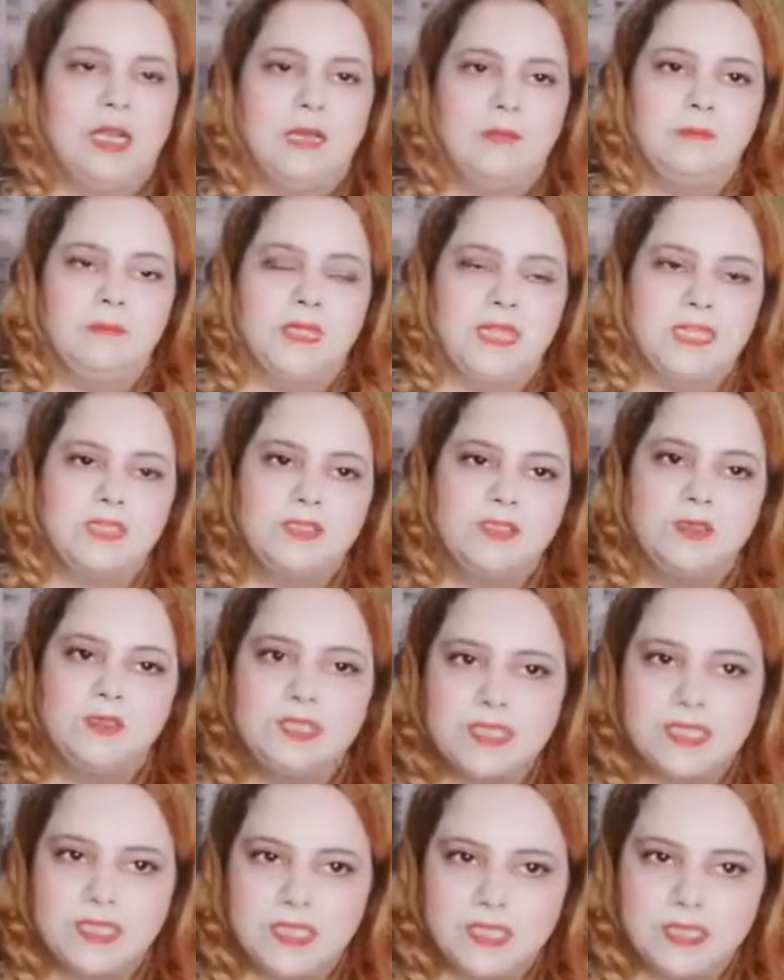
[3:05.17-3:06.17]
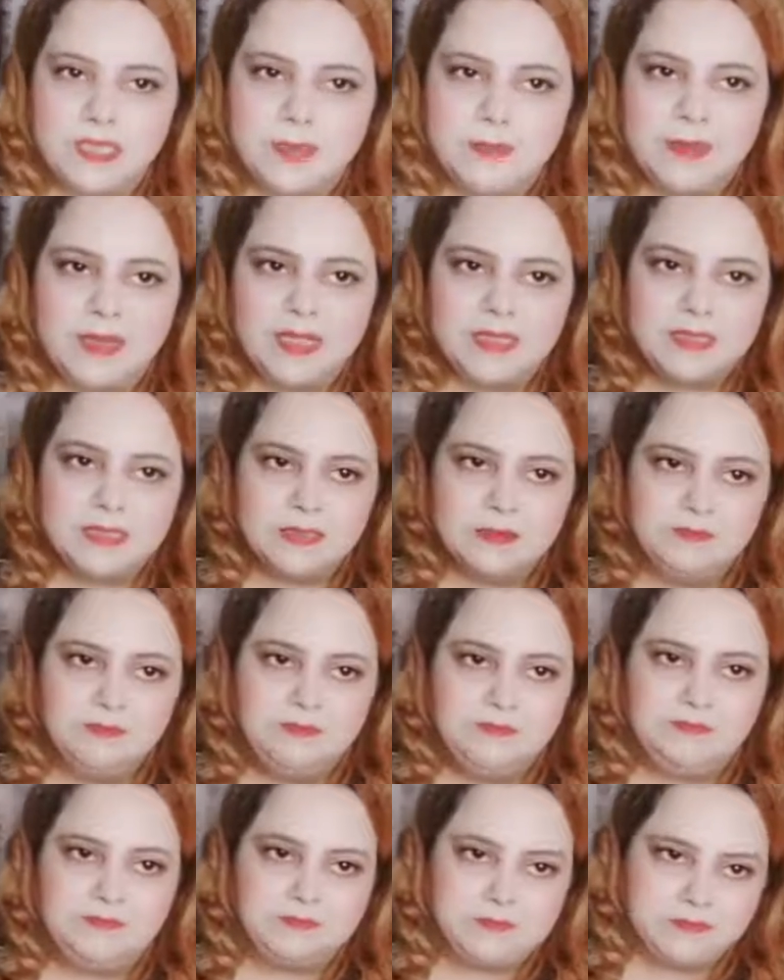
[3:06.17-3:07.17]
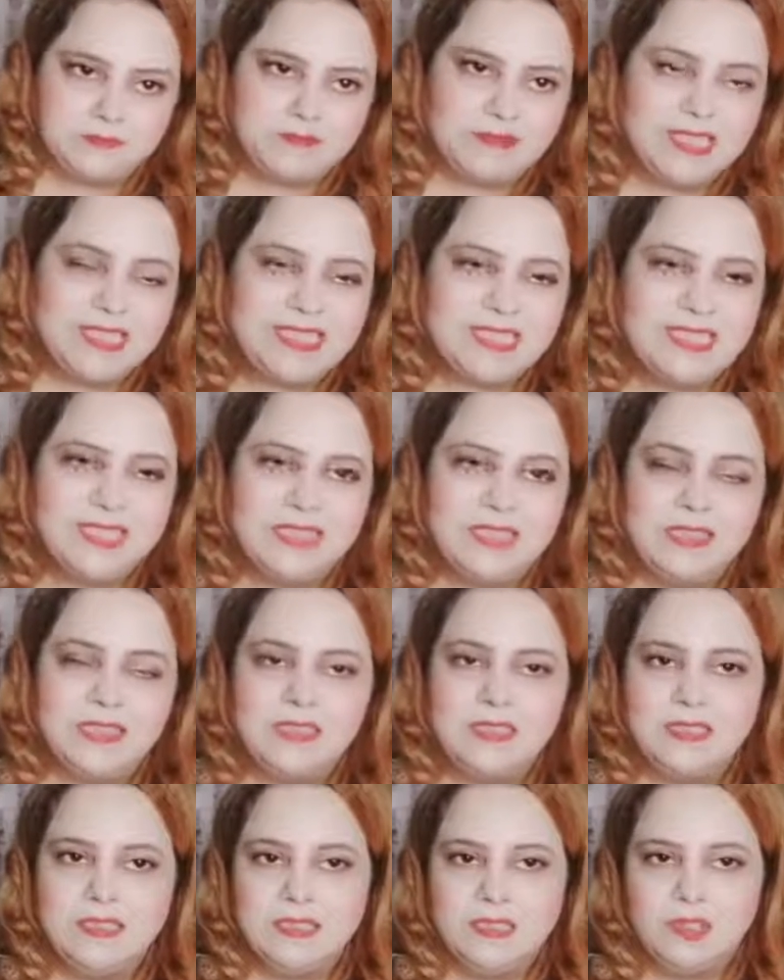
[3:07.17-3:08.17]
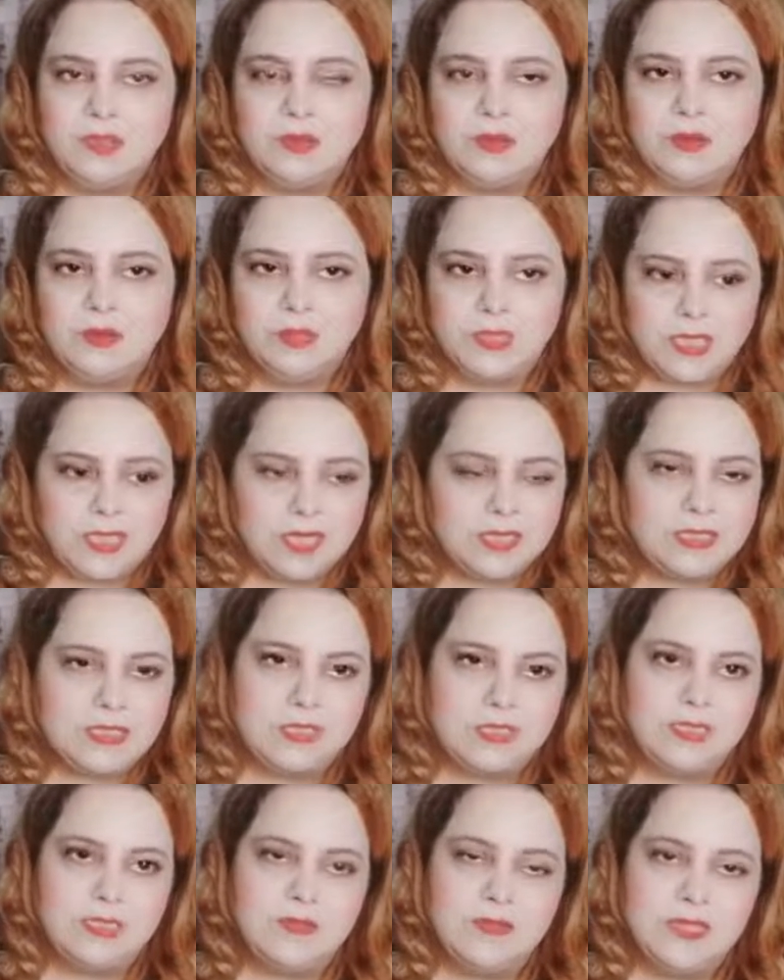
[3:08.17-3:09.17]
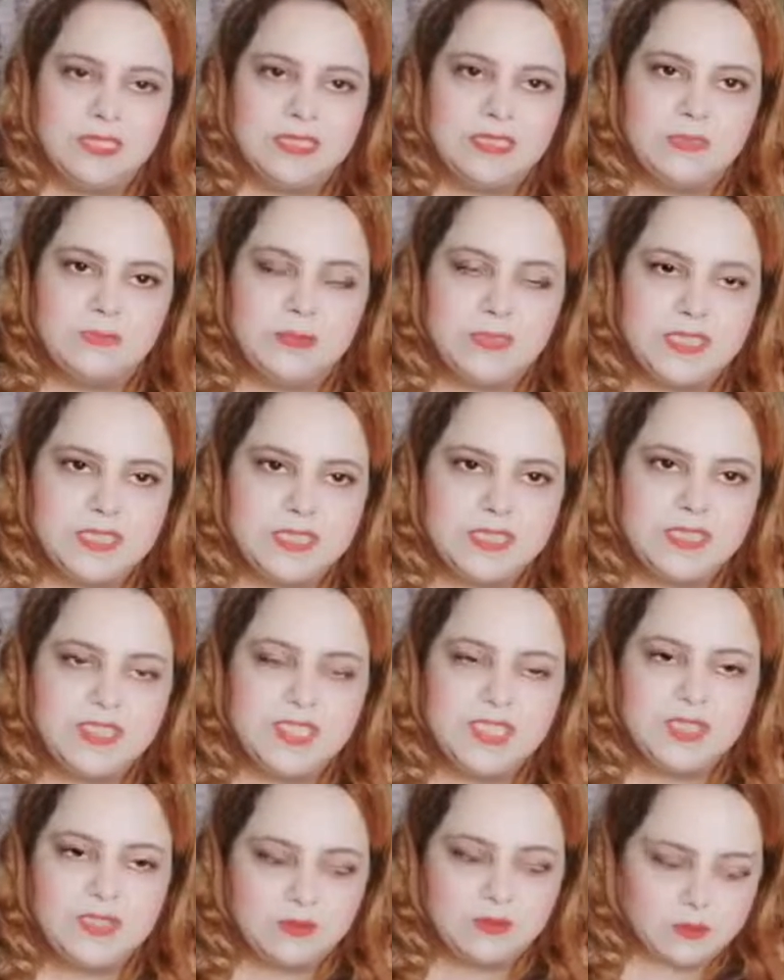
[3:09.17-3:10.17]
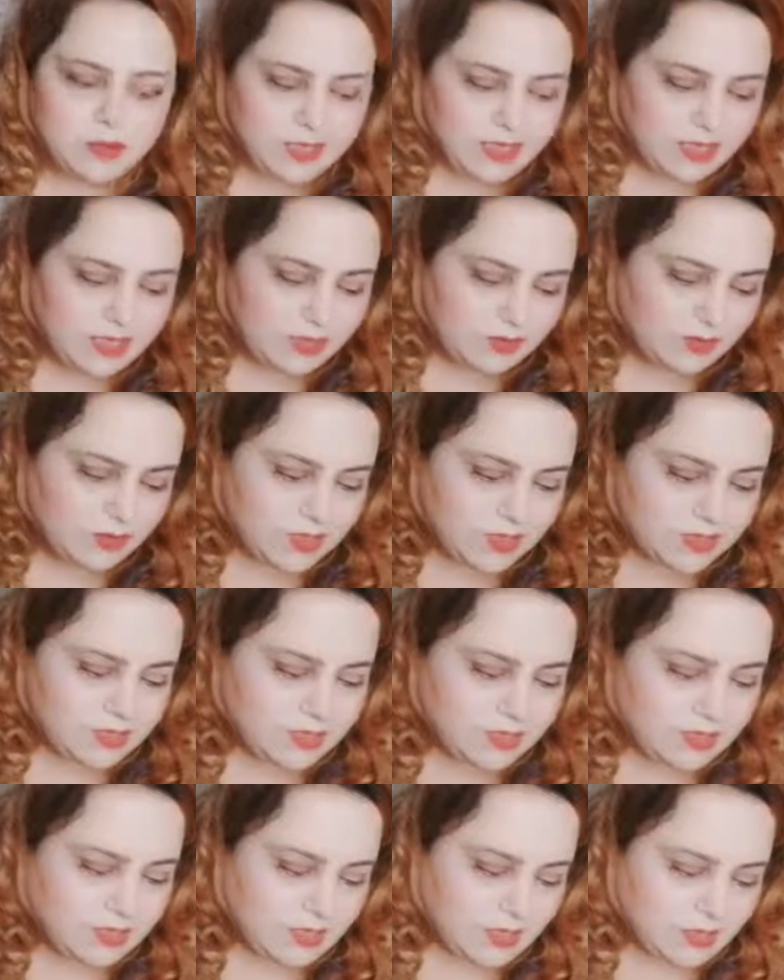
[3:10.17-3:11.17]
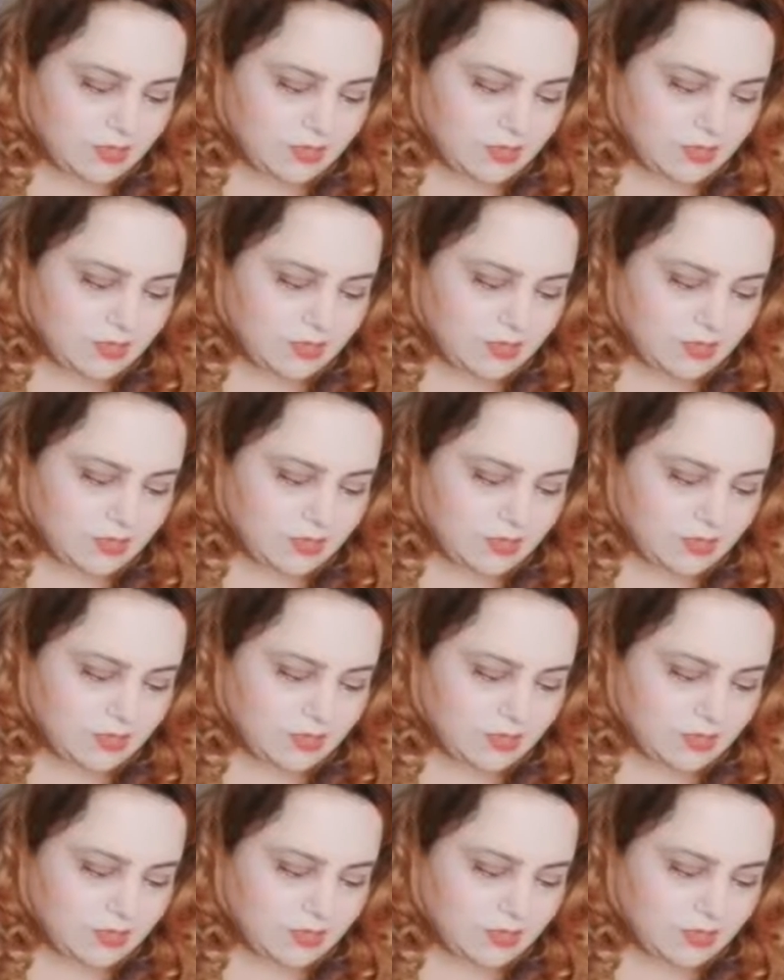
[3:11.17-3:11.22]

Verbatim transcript: अब मैं आती हूँ स्किन के पास स्किन यू नो कि आजकल वेदर फिर से चेंज हो गया है थोड़ा सा